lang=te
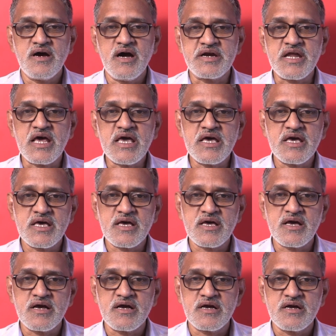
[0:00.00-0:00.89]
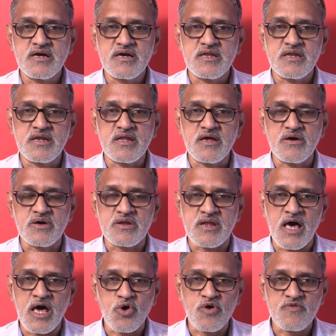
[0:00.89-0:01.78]
అంటే
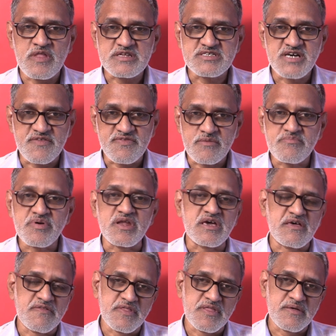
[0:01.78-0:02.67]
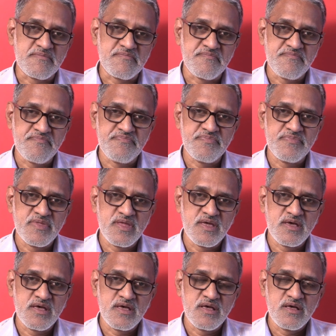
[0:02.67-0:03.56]
నాలుగు వందల శాతం పెరిగింది
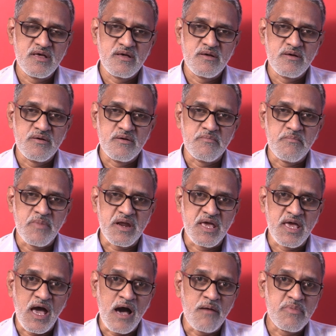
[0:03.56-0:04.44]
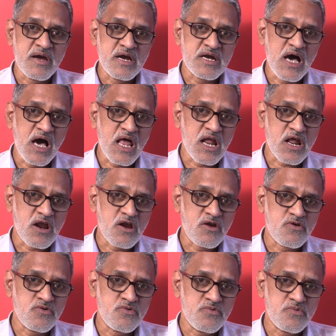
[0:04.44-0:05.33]
మరి యాభై
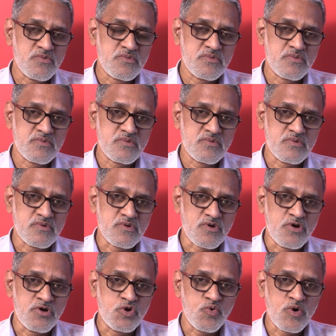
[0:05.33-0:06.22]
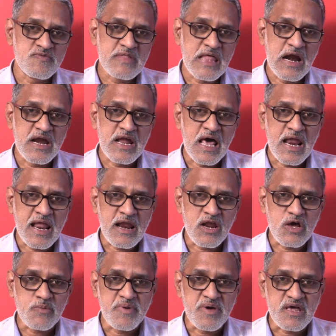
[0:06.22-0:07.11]
డాలర్లు రెండు వందల
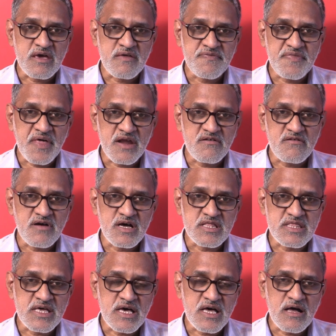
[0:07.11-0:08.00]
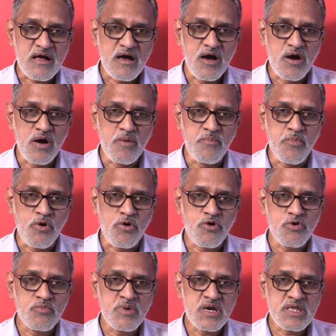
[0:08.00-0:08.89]
డాలర్లకు పెరిగిన తర్వాత
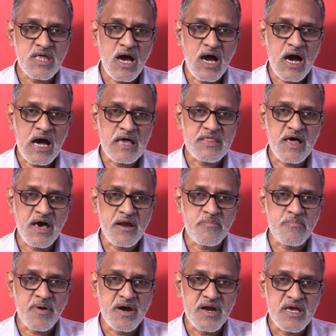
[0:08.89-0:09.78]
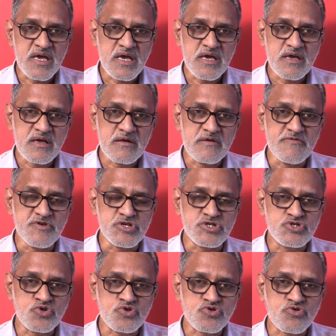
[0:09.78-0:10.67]
బొగ్గు మీద ఆధారపడి
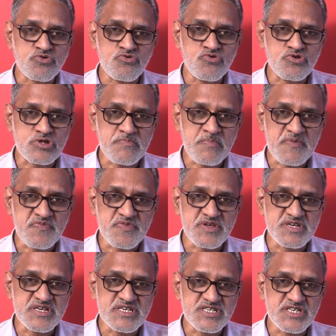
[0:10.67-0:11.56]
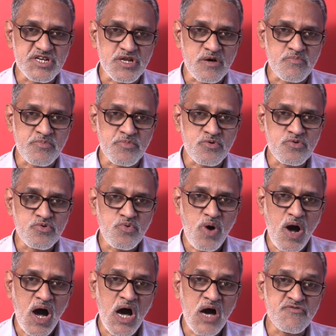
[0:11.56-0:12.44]
విద్యుత్తును ఉత్పత్తి చేసేటప్పుడు
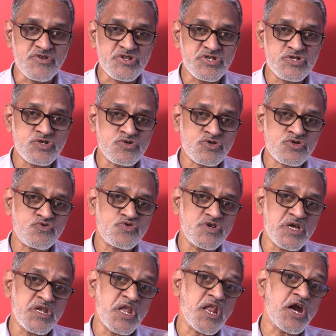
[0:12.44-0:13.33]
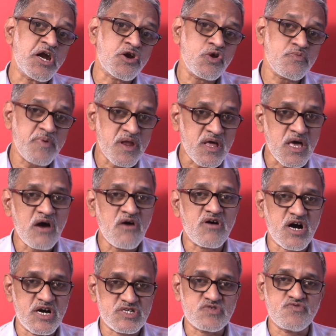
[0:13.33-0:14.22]
ఆ విద్యుత్తు ఎన్ని రెట్లు పెరిగే
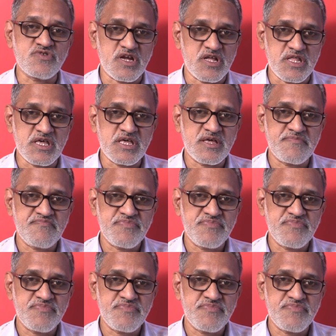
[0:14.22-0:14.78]
అవకాశం ఉంటుంది